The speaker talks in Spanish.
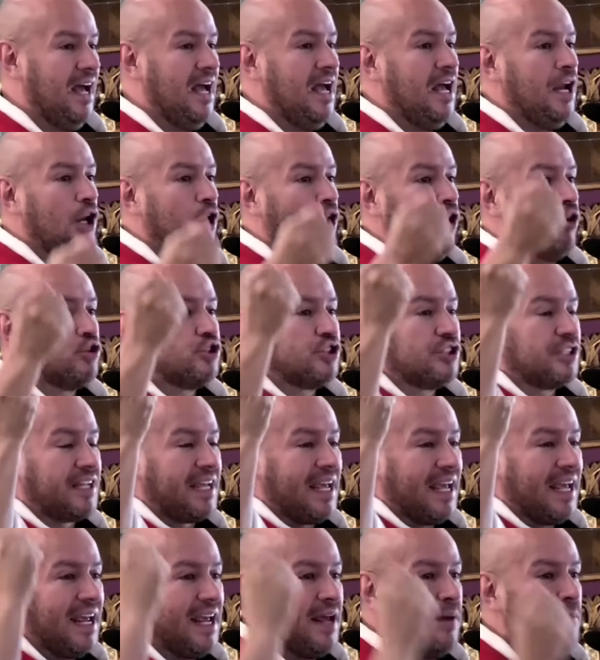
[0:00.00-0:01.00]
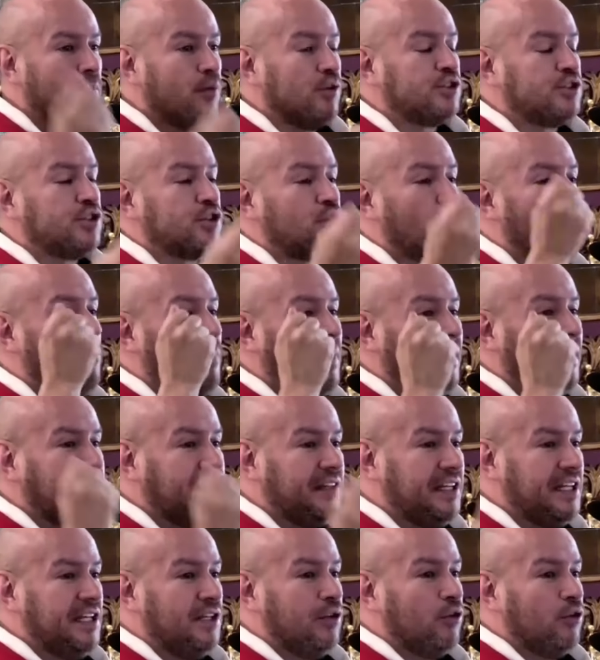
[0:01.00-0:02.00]
los que hemos
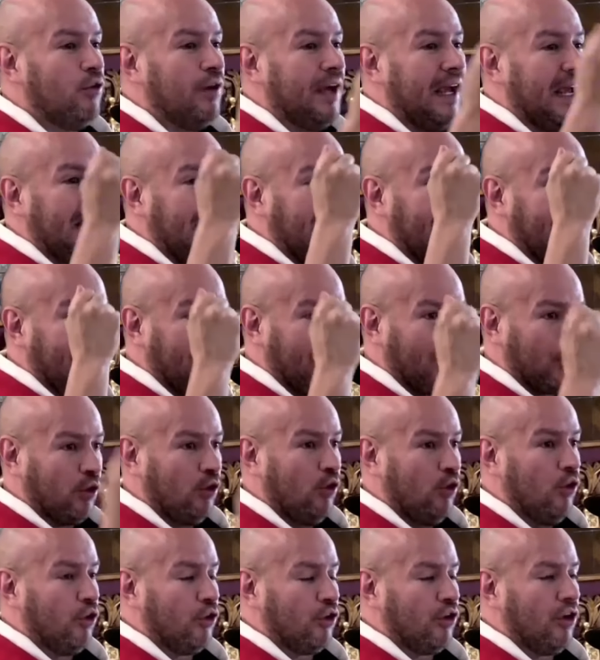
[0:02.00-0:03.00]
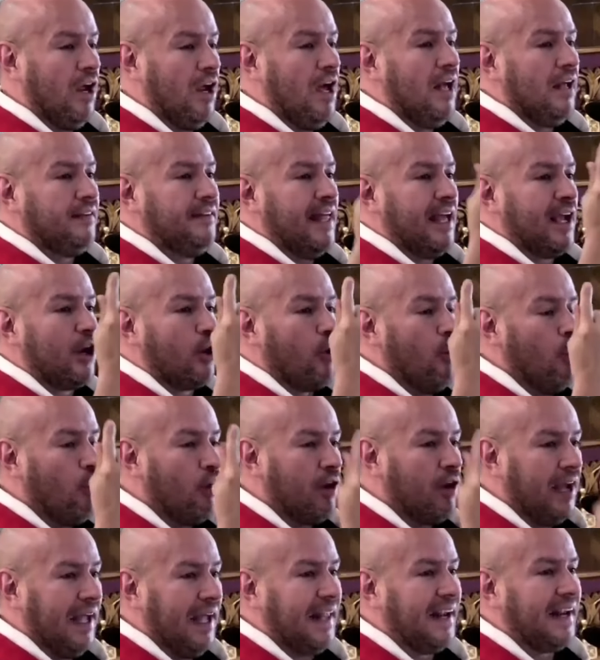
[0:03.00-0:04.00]
cometido el error de
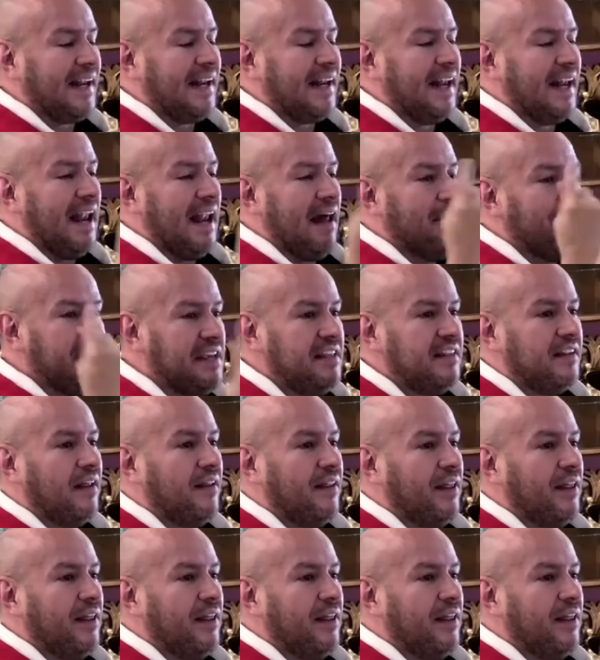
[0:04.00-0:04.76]
coger la vida